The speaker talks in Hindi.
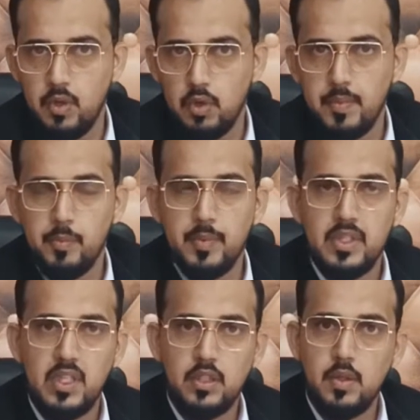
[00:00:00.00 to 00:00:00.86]
लोग मैं
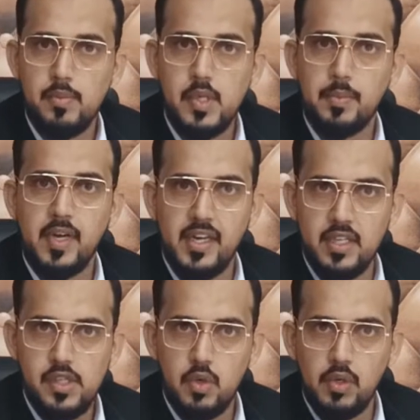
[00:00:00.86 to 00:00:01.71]
उम्मीद करता हूँ आप सब
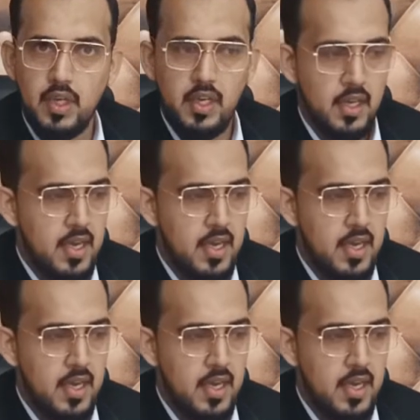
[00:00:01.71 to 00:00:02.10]
खैरियत से होंगे